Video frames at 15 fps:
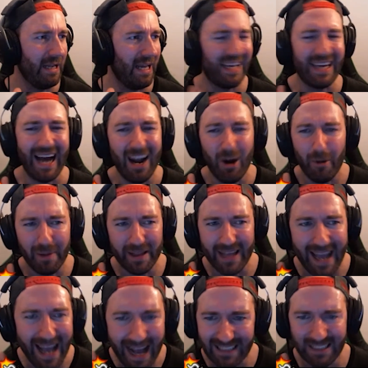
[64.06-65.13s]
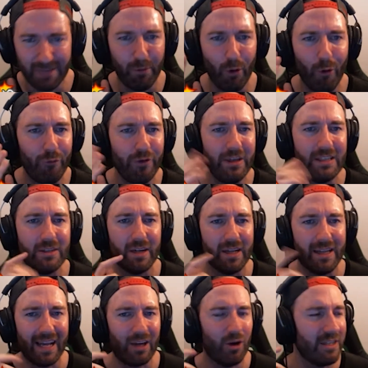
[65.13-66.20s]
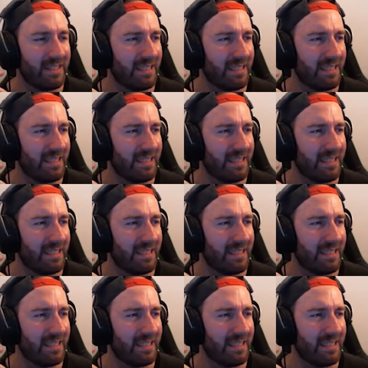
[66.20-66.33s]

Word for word: egal ob er der ärgste Profi ist oder der größte